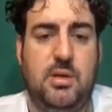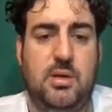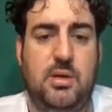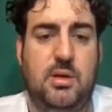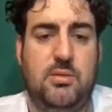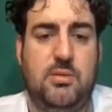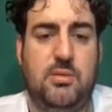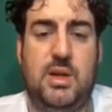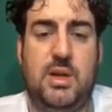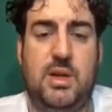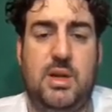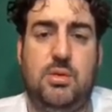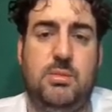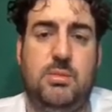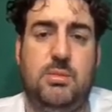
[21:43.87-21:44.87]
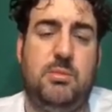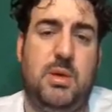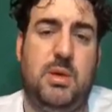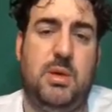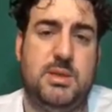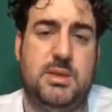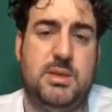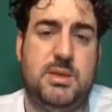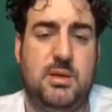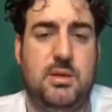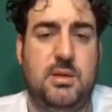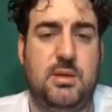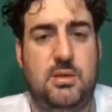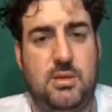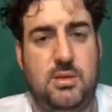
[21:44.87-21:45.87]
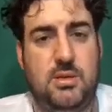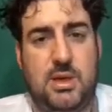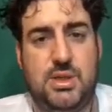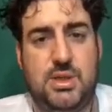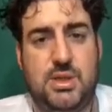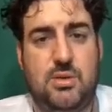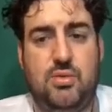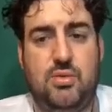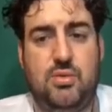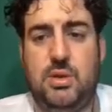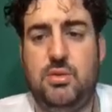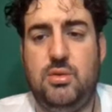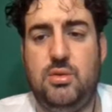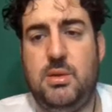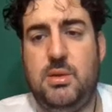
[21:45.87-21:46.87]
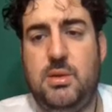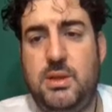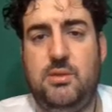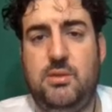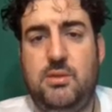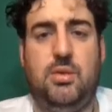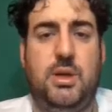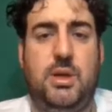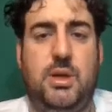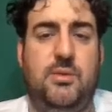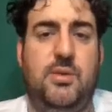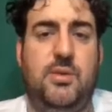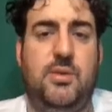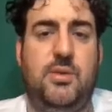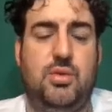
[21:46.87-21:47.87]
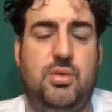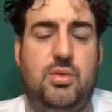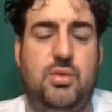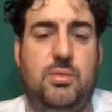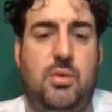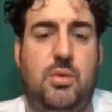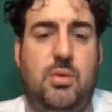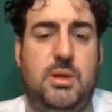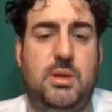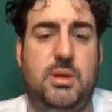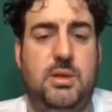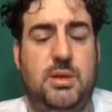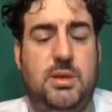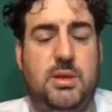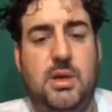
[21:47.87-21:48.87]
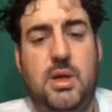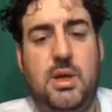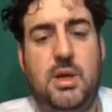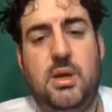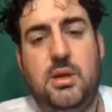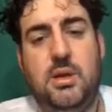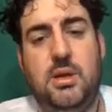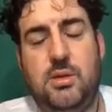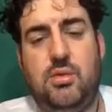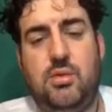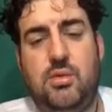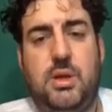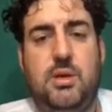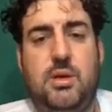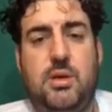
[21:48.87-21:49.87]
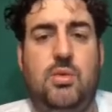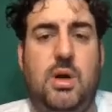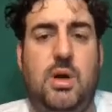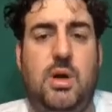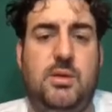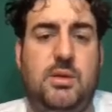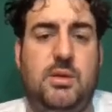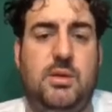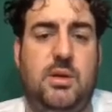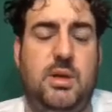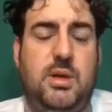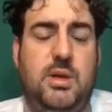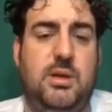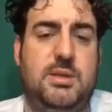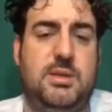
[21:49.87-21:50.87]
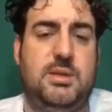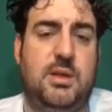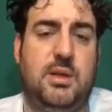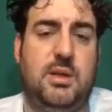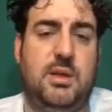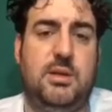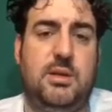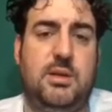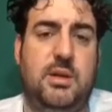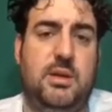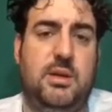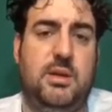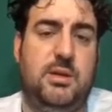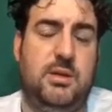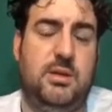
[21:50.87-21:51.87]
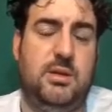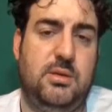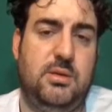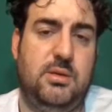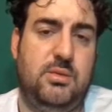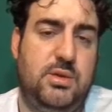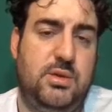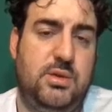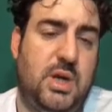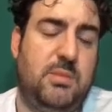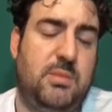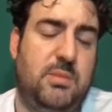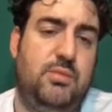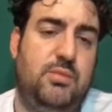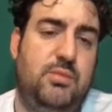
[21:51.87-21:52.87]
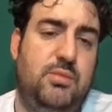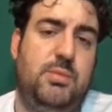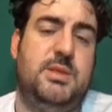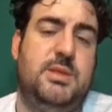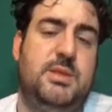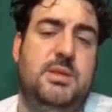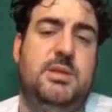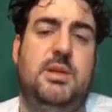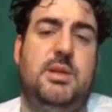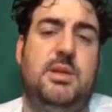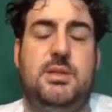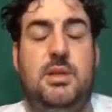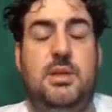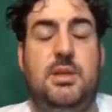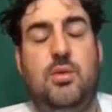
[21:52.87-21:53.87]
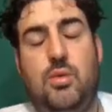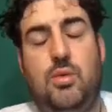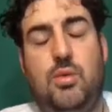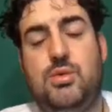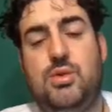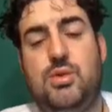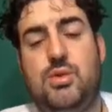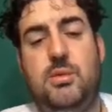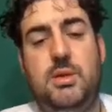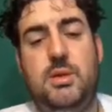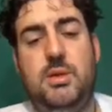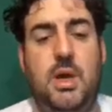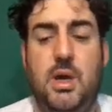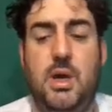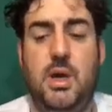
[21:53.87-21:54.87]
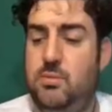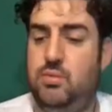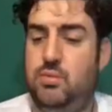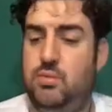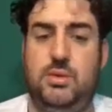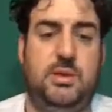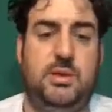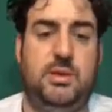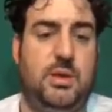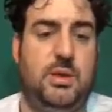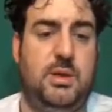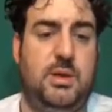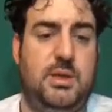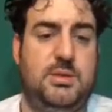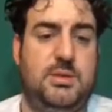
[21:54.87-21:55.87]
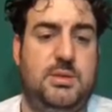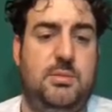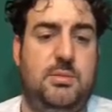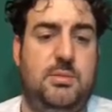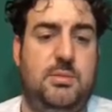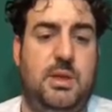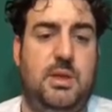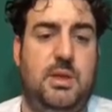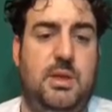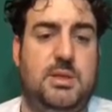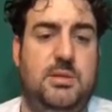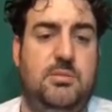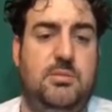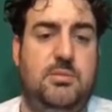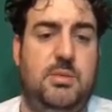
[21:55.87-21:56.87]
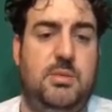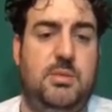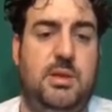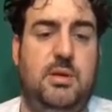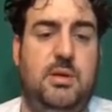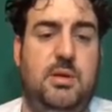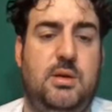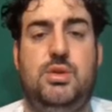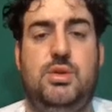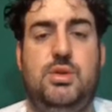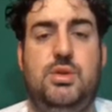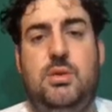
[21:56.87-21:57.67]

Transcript: Felç durumlara bazı ilaçlar kullanılıyor ama net olarak felç olup olmadığı ya da net olarak bu hayvanın ayağını sakatlık yani e, çarpıp düşmesi sırasında da olmuş olabilir. Bunu net olarak tespit etmek lazım veteran kocaman.